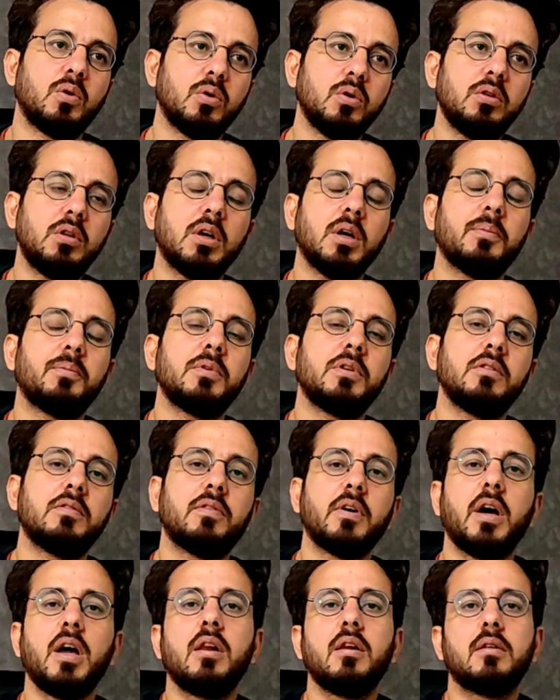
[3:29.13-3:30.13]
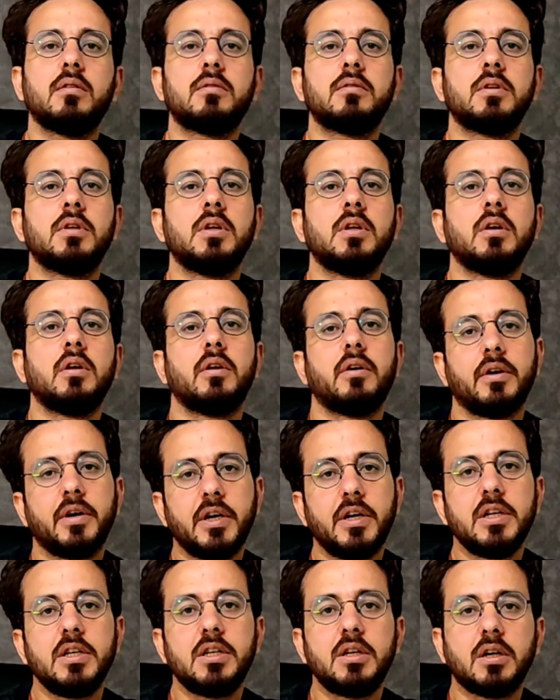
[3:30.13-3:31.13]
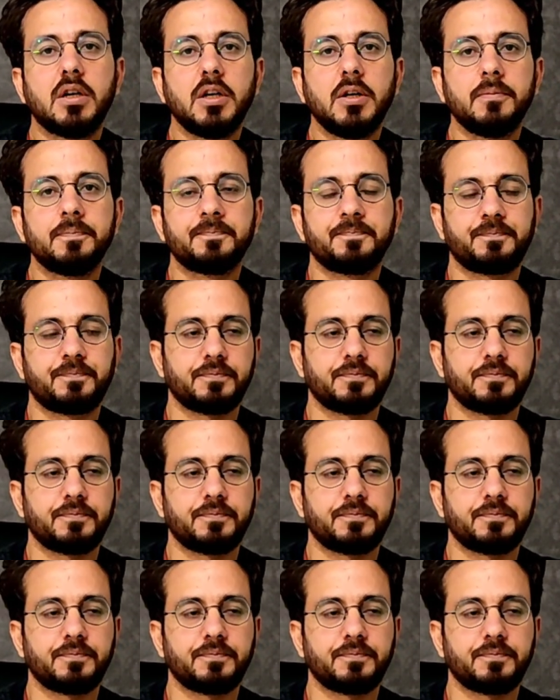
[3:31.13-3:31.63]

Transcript: खुद अपनी फ़ाइल रेडी करें